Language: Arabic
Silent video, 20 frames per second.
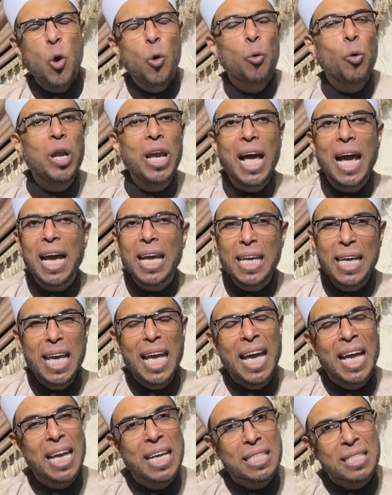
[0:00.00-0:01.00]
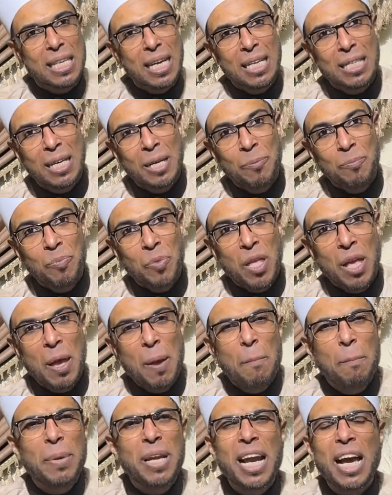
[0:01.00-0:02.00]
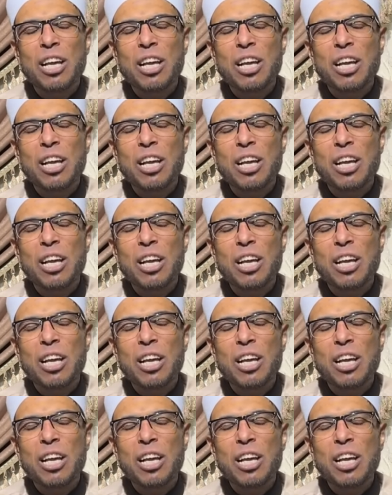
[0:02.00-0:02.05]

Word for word: والحقيقة يا سادة من